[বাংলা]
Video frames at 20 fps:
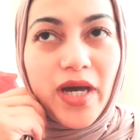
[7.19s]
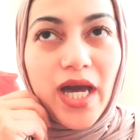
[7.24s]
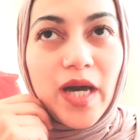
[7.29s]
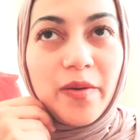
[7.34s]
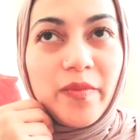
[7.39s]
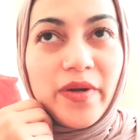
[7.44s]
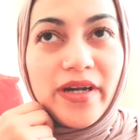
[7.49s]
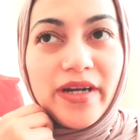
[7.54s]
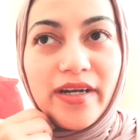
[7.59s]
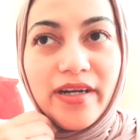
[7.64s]

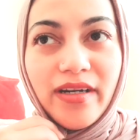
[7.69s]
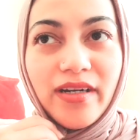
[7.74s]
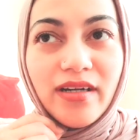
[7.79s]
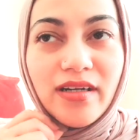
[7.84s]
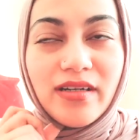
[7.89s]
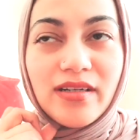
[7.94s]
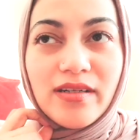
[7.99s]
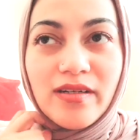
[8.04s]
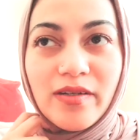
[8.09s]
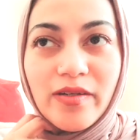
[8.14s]
আমার
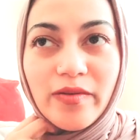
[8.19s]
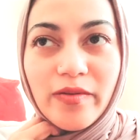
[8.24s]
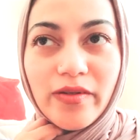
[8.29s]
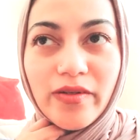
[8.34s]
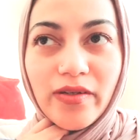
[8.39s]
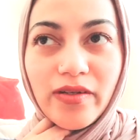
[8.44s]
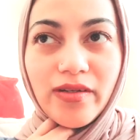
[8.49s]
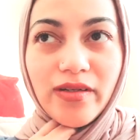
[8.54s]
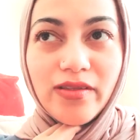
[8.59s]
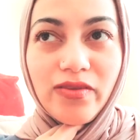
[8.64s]

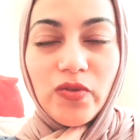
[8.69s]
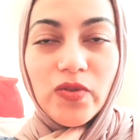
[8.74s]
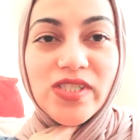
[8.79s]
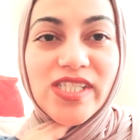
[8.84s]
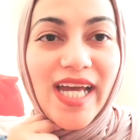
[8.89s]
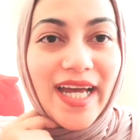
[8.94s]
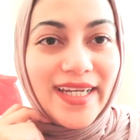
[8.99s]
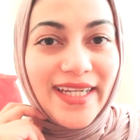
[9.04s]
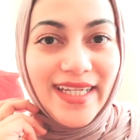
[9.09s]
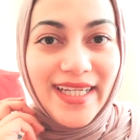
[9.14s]
তো
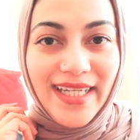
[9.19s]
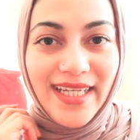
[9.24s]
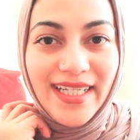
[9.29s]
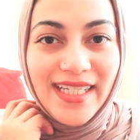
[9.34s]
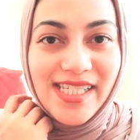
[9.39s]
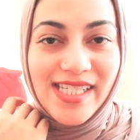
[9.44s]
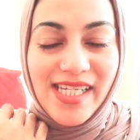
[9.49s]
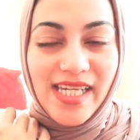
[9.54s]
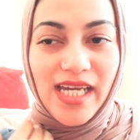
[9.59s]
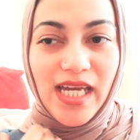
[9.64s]
জানেনি
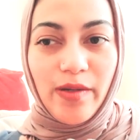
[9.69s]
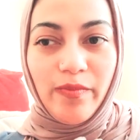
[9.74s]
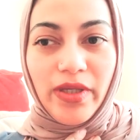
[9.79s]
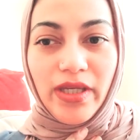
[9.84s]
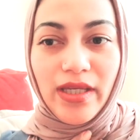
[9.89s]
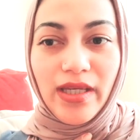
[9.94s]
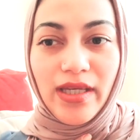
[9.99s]
যে আমি